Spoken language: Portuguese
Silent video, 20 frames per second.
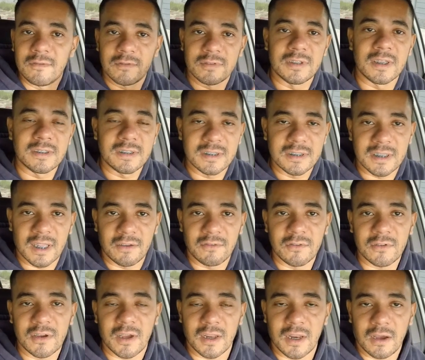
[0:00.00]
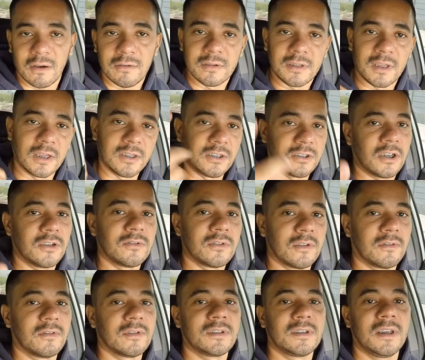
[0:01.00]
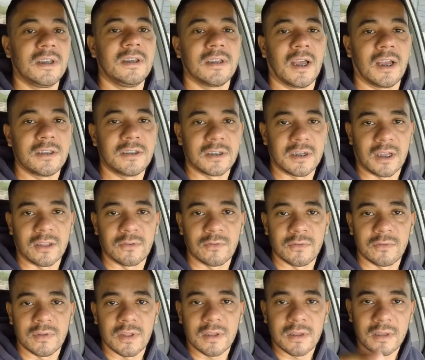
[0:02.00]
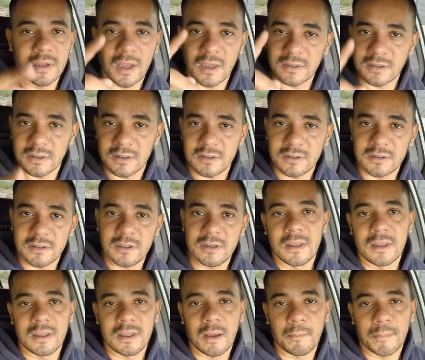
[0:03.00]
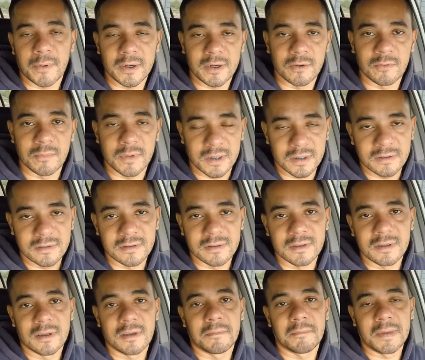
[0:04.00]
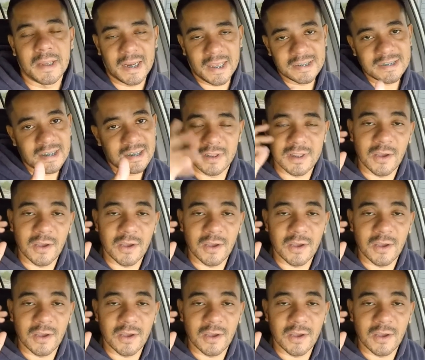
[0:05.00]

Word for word: Você se inscreve no canal e a gente ajuda vocês a tirar dúvida, a dirigir e a perder o medo. Beleza?